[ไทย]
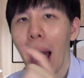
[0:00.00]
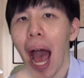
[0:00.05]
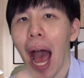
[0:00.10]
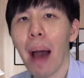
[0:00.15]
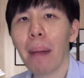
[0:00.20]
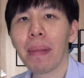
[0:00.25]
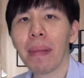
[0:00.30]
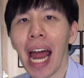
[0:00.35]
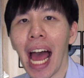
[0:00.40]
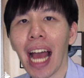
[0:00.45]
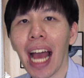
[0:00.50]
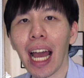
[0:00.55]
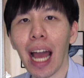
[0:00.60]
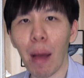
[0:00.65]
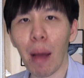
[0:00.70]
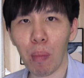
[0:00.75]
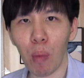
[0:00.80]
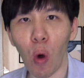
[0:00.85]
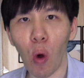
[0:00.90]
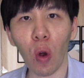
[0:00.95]
ภาพรัก
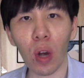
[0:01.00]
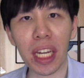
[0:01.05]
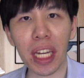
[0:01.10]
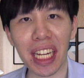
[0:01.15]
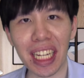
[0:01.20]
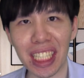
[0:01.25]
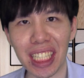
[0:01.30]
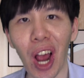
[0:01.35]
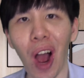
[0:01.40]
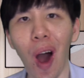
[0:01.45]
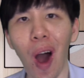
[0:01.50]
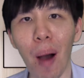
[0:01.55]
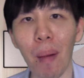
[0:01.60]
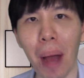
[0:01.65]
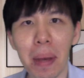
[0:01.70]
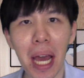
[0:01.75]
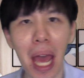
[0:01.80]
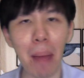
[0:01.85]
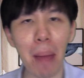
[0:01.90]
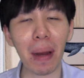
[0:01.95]
กับคนที่ชอบ
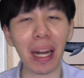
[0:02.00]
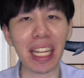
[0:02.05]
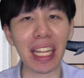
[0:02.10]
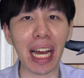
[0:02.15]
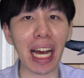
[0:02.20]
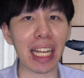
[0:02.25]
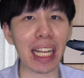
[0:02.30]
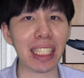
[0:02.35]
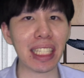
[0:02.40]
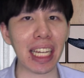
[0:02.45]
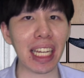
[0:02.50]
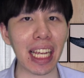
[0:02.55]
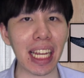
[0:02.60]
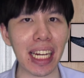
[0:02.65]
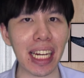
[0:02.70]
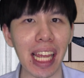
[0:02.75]
เพื่อให้มันเกิดซีน